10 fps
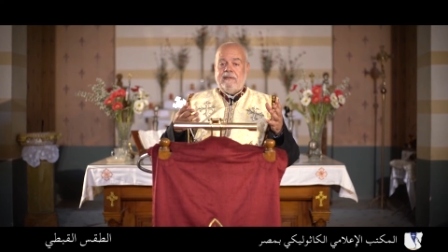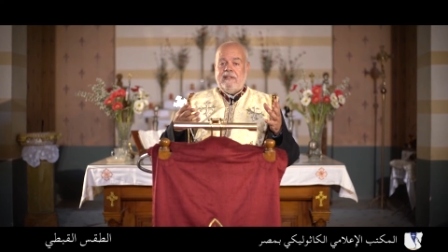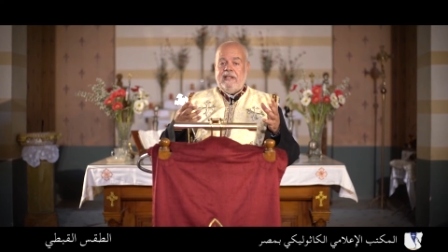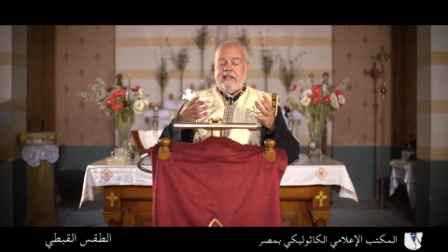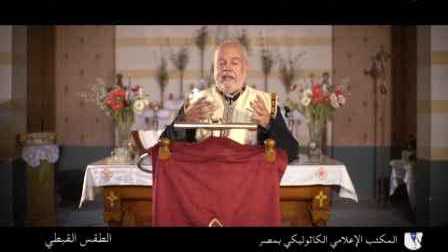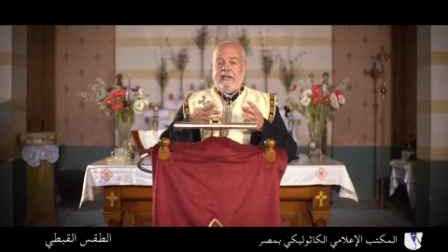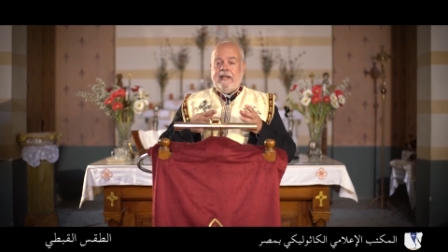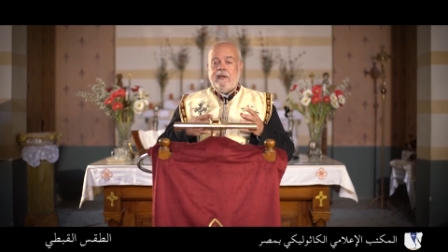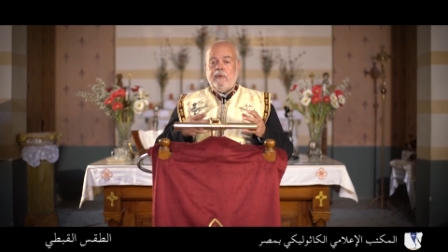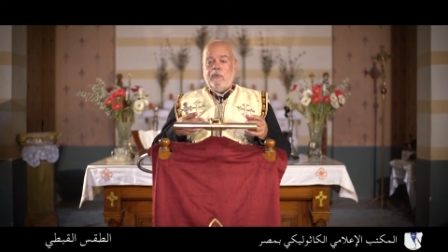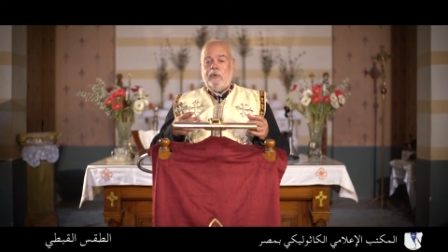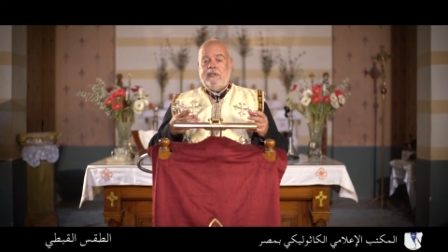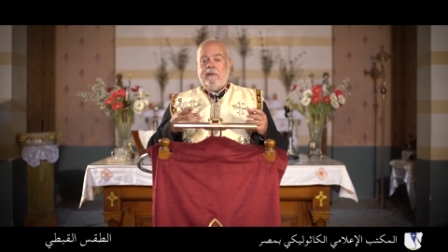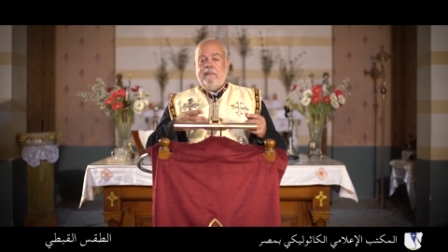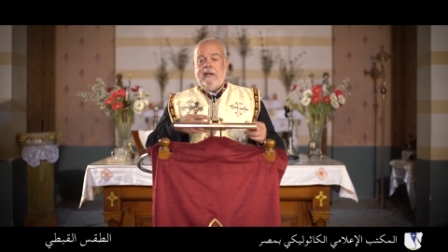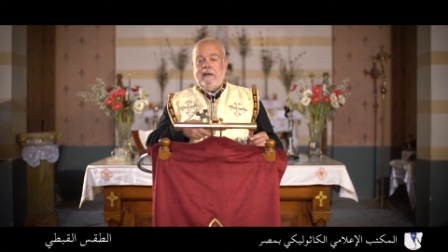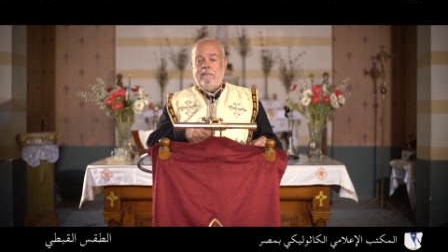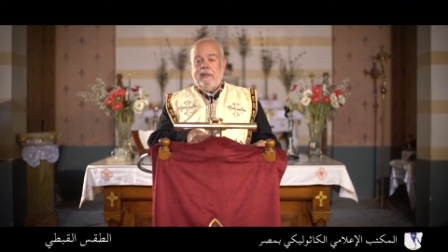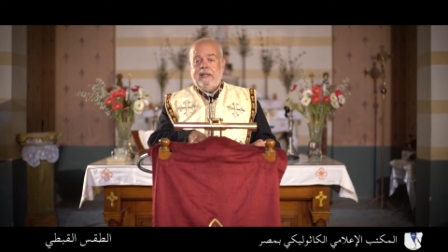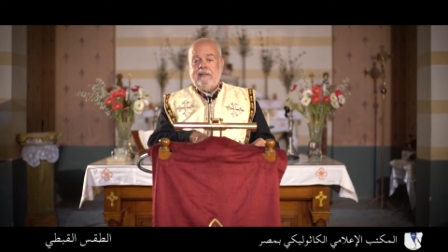بتيجي وتملى
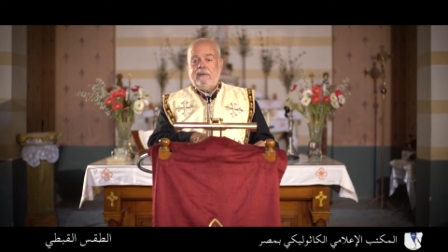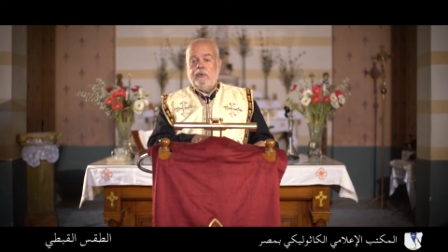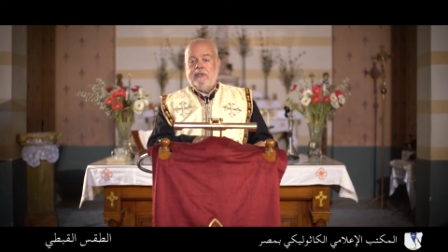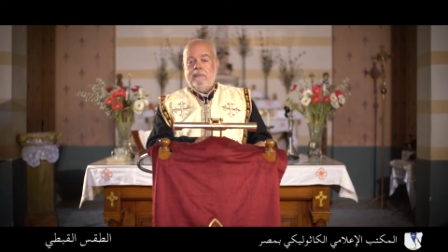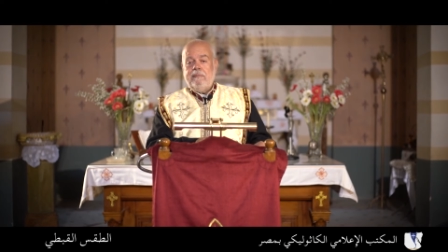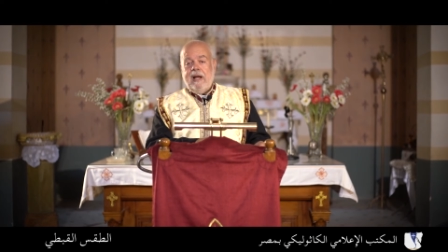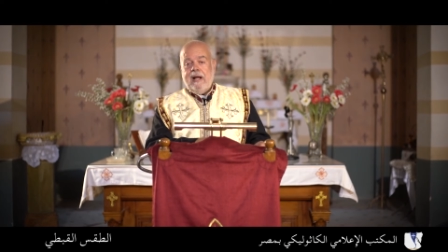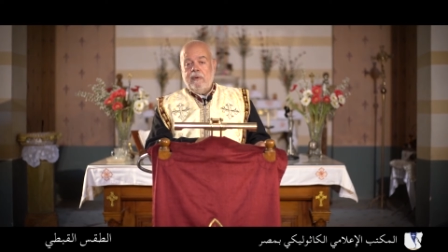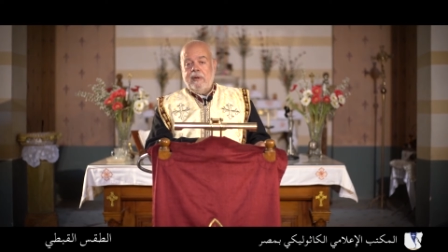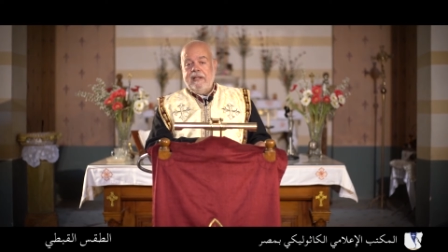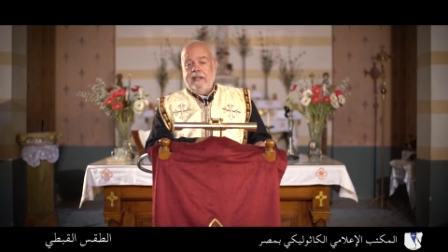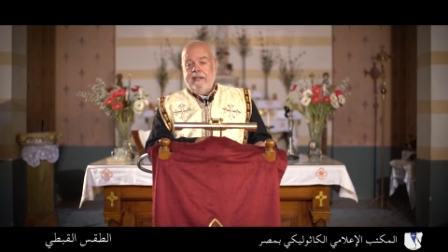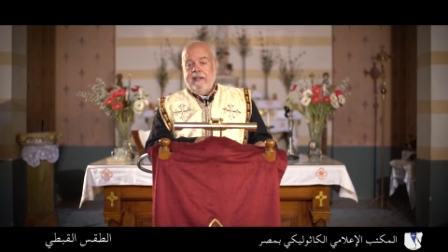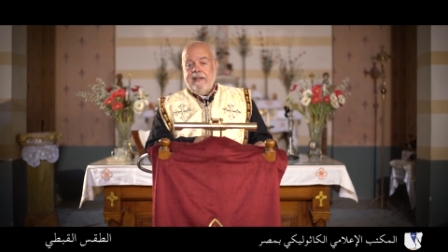البيت وتملى حواليه